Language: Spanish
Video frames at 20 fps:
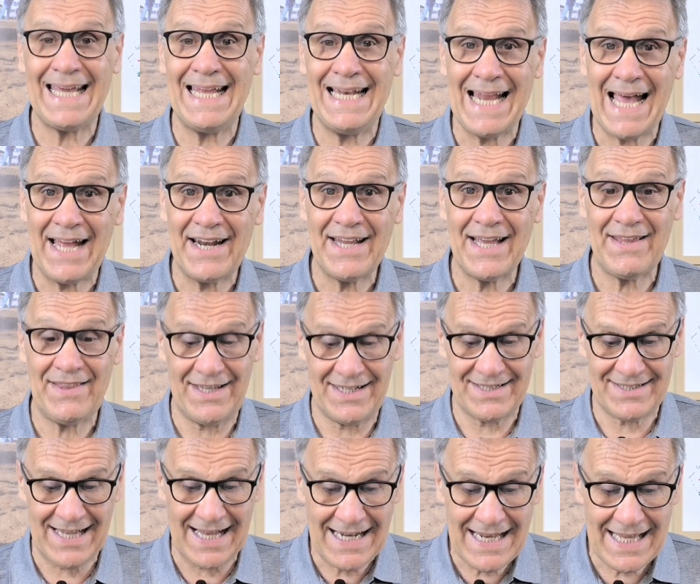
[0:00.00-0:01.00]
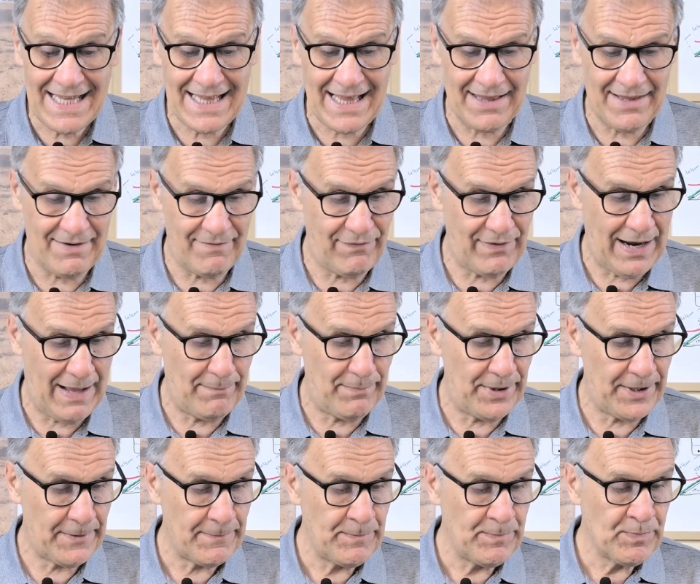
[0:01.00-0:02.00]
que el área de salida del
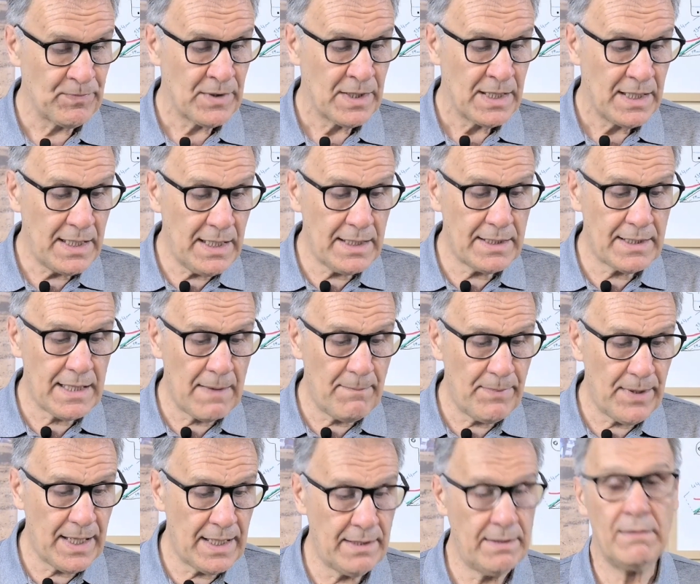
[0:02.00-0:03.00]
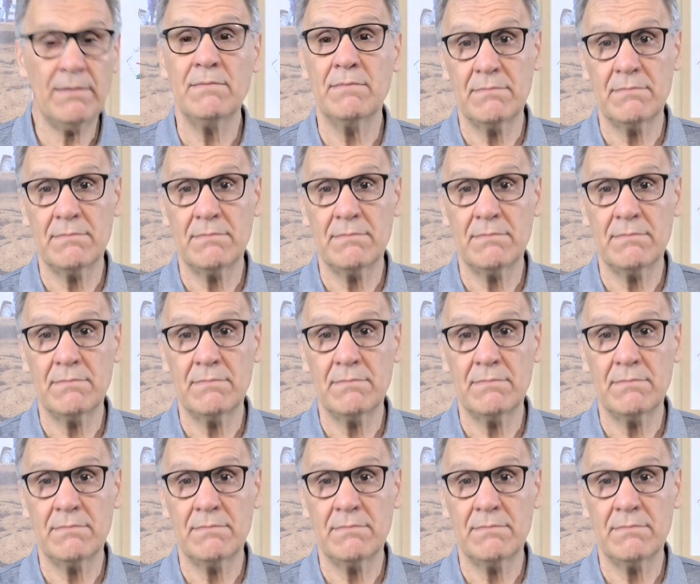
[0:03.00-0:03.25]
flapper y también